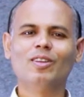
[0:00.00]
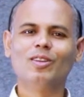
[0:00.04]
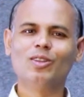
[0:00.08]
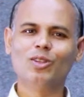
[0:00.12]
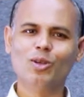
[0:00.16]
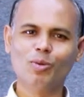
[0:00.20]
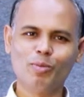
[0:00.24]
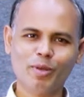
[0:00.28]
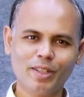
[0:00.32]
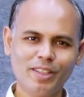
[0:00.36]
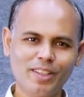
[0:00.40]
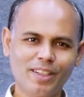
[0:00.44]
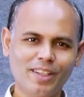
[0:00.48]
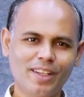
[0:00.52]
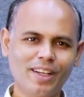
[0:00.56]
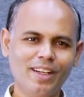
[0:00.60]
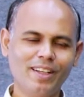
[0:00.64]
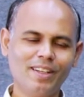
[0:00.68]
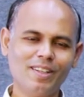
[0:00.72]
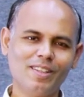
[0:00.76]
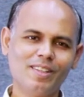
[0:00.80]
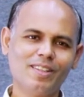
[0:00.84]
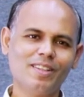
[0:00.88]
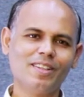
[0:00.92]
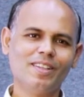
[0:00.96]
তোমরা যারা
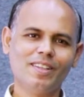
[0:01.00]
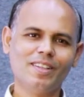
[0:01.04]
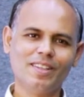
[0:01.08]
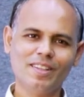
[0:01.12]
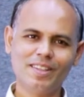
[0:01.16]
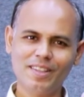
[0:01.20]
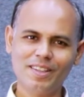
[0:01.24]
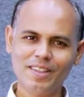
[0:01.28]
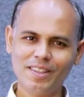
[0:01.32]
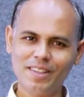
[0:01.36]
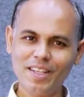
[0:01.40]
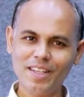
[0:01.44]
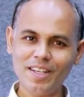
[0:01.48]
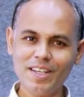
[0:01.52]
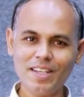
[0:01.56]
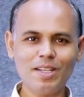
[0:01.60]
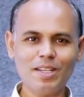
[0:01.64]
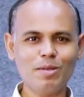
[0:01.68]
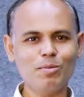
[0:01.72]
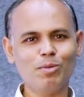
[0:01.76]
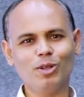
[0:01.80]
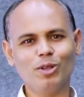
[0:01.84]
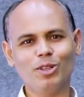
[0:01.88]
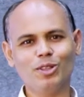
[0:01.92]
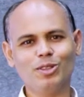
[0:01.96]

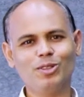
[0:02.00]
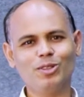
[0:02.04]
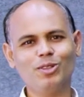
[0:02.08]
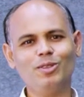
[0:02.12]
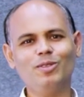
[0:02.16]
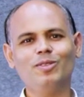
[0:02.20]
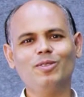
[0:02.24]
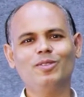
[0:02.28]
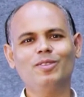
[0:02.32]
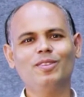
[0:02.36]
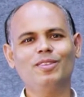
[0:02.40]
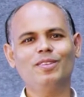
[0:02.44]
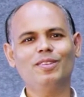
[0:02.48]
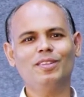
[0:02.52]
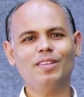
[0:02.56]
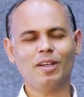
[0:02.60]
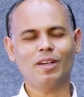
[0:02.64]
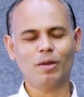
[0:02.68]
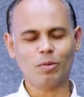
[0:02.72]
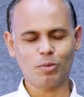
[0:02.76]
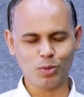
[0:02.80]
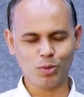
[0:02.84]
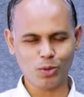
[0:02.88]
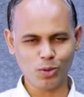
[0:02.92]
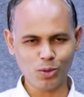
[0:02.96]
তিনটি বলেছ
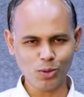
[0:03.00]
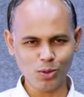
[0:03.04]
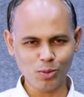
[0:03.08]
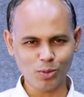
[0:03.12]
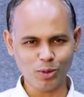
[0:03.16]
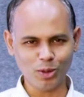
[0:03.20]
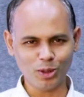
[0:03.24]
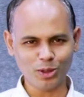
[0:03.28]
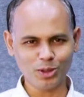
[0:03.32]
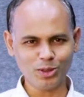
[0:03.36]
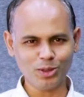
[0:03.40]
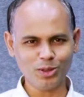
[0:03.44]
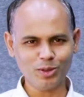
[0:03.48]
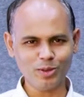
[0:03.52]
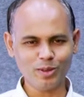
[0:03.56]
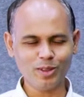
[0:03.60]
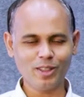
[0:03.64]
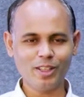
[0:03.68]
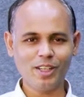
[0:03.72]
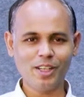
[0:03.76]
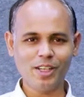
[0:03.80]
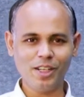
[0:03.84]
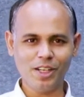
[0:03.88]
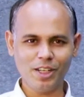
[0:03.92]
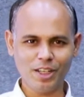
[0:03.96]
তারা ভুল বলেছ
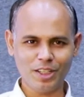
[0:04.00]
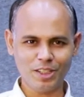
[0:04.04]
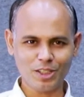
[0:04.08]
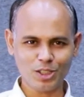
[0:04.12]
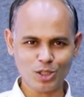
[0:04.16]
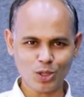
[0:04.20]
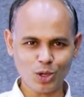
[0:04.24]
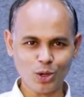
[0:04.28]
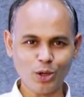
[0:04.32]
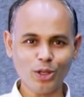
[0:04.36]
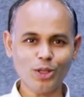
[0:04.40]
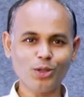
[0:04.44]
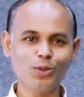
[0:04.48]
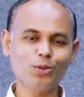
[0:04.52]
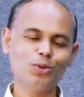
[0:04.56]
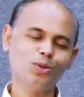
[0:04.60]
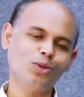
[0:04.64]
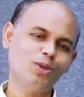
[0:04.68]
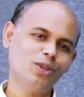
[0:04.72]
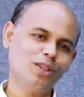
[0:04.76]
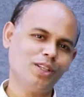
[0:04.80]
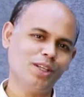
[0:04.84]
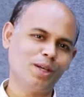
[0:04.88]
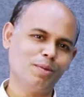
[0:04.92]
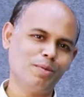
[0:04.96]
এর সঠিক
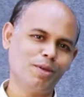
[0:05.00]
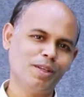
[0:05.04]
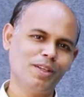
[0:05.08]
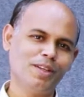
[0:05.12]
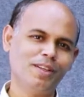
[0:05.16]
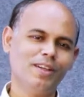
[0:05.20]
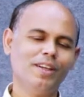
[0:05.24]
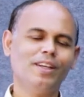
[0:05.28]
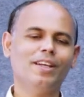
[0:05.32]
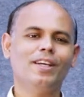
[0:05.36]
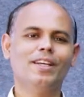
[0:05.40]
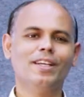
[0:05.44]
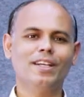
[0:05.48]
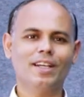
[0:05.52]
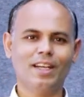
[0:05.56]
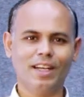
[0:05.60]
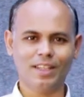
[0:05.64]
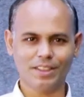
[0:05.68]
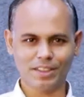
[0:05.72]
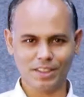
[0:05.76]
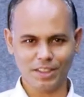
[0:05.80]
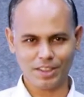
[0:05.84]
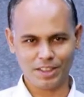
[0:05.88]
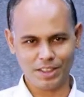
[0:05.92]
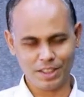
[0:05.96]
উত্তরটি আমি এই
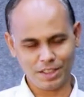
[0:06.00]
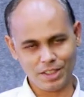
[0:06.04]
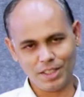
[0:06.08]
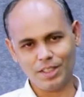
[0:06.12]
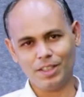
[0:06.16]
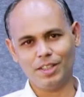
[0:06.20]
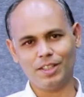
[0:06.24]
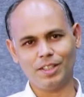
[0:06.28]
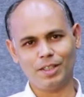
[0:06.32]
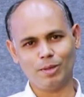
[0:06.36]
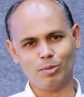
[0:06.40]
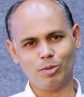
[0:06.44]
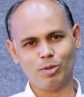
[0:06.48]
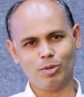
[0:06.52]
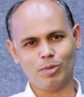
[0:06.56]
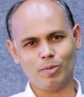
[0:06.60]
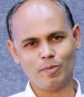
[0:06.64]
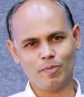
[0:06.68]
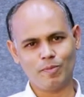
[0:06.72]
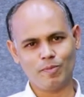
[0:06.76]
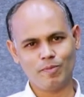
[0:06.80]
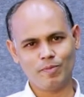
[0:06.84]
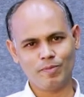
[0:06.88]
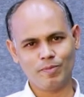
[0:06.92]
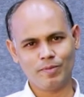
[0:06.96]
ক্লাসের শেষে দিয়ে দেব
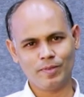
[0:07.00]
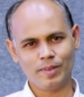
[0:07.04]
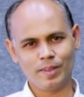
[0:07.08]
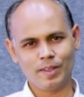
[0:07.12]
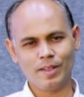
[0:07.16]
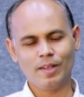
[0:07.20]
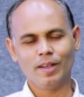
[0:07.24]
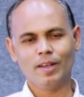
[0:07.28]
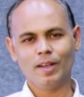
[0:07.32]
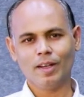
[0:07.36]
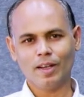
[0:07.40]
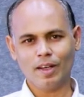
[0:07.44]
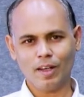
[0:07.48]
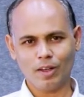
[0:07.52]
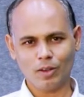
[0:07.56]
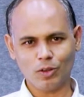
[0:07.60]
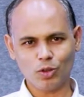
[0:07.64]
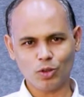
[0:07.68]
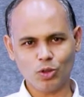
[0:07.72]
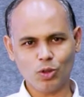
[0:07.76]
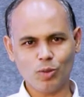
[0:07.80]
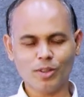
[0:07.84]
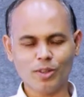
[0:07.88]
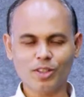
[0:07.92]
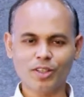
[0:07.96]
কারণ
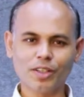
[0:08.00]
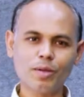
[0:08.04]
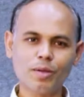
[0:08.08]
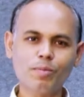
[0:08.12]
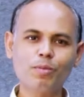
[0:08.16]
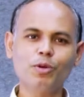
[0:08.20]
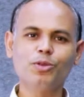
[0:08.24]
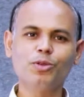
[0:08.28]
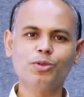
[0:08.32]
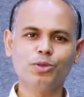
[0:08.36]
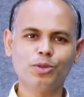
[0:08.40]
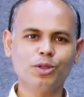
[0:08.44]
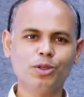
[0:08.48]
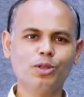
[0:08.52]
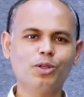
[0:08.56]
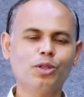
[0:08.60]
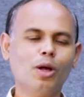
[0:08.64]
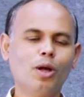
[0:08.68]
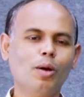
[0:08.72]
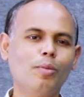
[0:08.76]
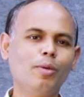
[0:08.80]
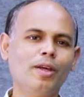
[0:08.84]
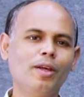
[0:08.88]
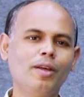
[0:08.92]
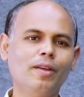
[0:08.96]
তোমাদেরকে প্রস্তুত হতে
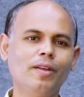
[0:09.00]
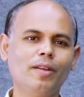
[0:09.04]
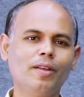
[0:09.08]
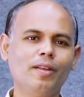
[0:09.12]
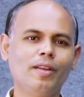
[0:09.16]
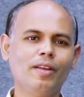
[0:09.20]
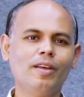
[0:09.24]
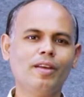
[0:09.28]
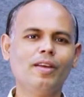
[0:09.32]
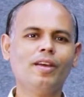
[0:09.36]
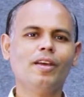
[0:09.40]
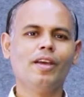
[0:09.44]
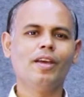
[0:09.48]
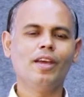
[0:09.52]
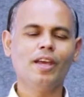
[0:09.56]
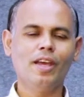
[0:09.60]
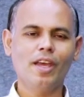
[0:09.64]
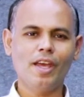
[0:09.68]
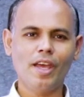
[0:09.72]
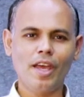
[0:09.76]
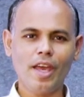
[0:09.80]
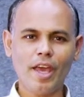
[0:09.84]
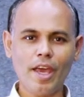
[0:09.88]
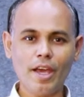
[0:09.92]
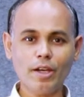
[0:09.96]
হবে
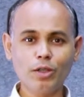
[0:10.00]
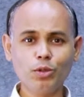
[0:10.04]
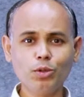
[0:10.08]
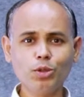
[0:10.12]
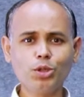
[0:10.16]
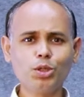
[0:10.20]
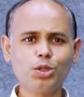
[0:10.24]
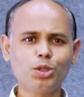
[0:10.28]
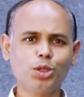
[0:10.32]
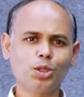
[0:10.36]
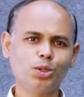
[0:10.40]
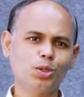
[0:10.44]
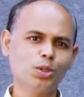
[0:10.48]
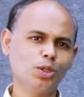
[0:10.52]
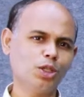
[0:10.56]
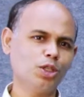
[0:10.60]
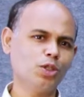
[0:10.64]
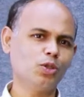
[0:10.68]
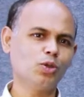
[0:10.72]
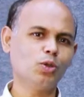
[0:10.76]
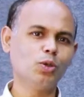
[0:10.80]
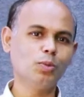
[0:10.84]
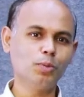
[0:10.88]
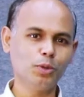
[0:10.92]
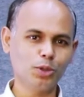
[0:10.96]
একুশ শতকের
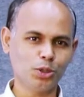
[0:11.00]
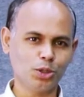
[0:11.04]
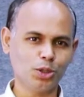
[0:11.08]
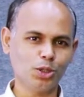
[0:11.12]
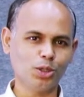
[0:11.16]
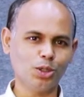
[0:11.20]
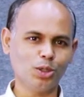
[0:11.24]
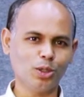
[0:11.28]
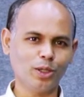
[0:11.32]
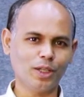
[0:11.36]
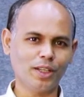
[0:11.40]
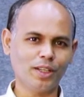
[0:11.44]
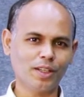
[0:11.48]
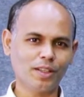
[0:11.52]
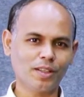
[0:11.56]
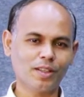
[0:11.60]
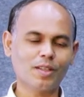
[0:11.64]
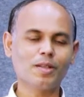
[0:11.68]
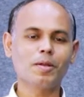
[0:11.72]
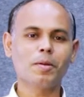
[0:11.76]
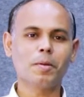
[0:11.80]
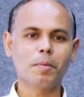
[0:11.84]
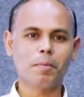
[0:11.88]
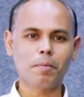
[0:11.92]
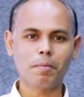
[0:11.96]
উপযোগী হয়ে
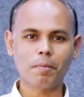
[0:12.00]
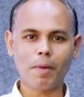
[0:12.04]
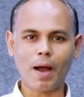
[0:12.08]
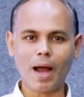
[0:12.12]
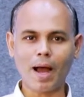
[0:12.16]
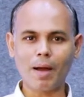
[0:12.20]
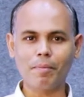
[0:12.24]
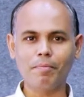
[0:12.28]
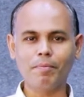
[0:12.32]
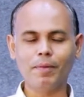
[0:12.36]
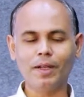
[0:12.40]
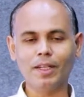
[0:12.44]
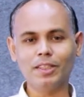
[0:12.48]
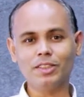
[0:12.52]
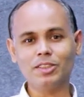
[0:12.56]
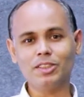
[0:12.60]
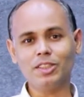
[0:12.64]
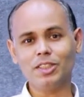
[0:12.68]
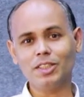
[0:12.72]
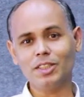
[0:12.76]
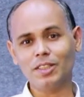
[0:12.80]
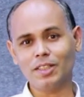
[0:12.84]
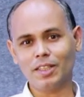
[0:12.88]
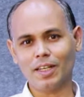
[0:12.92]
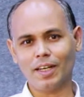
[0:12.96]
ভাবনা
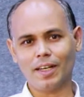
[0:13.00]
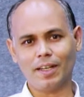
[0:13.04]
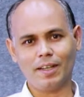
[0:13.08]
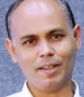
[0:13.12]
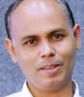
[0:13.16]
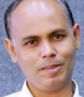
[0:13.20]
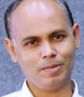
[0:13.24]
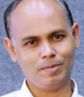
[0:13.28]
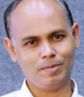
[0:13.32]
চিন্তায়